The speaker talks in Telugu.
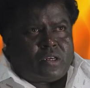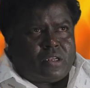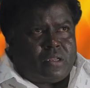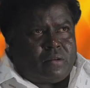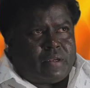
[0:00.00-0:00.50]

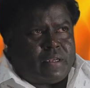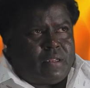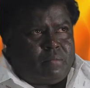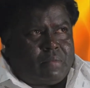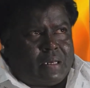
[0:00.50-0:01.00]
అంటే
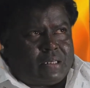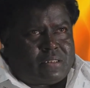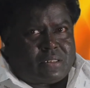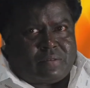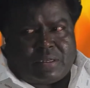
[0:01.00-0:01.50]
అవన్నీ
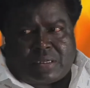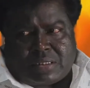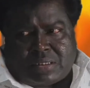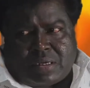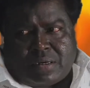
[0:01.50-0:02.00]
మానసికమైన
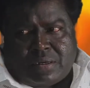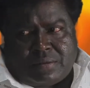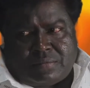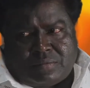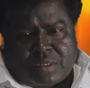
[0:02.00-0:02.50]
కష్టాలు
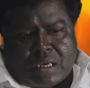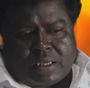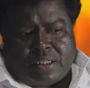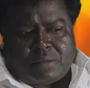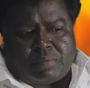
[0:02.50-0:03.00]
ఆర్థిక
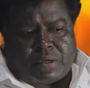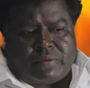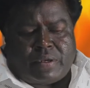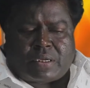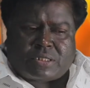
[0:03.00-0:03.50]

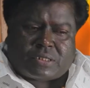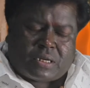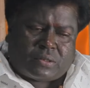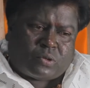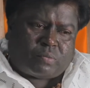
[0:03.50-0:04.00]
ఆర్థికపరమైన
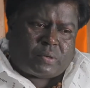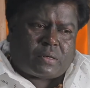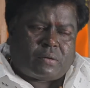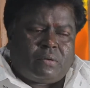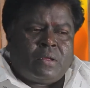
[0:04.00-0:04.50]
కష్టాలతో
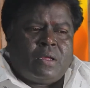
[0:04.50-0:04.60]
పాటు